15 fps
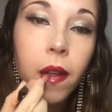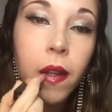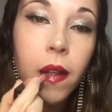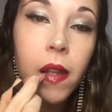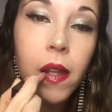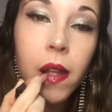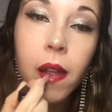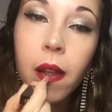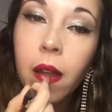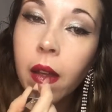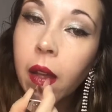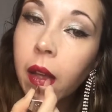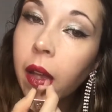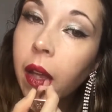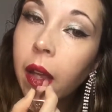et d'effet
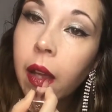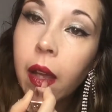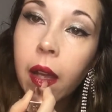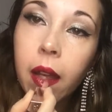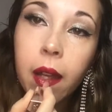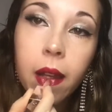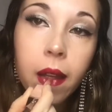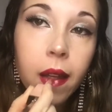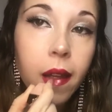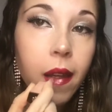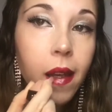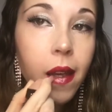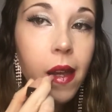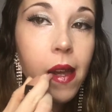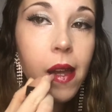botox, je
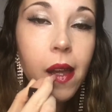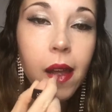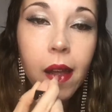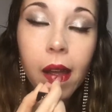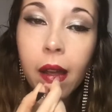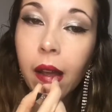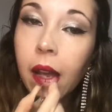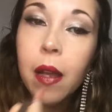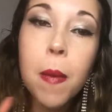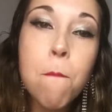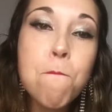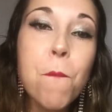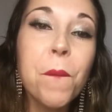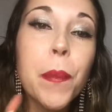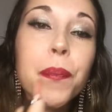rajoute le gloss
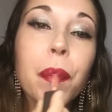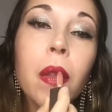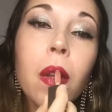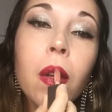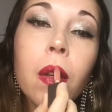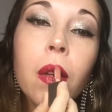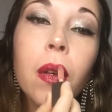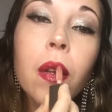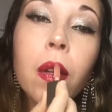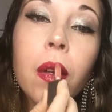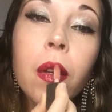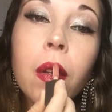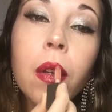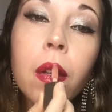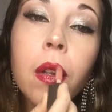de chez Fenty
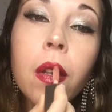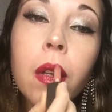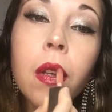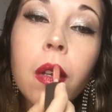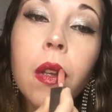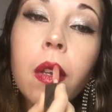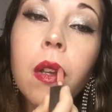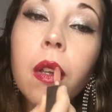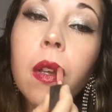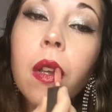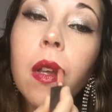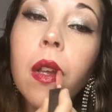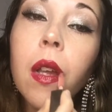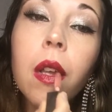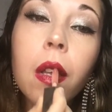Beauty, le mini
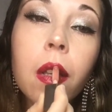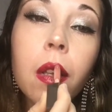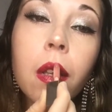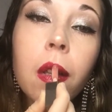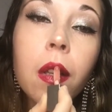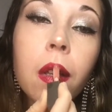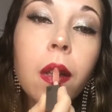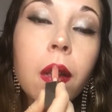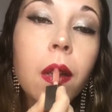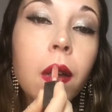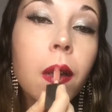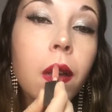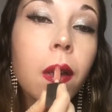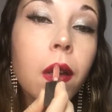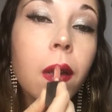Gloss
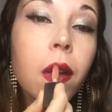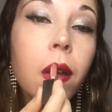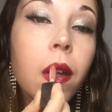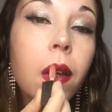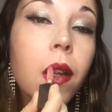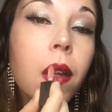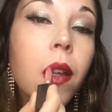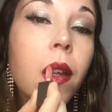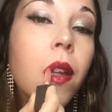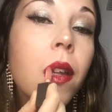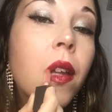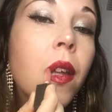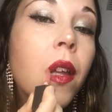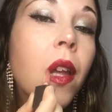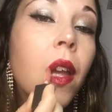Bomb en teinte
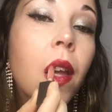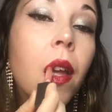Fenty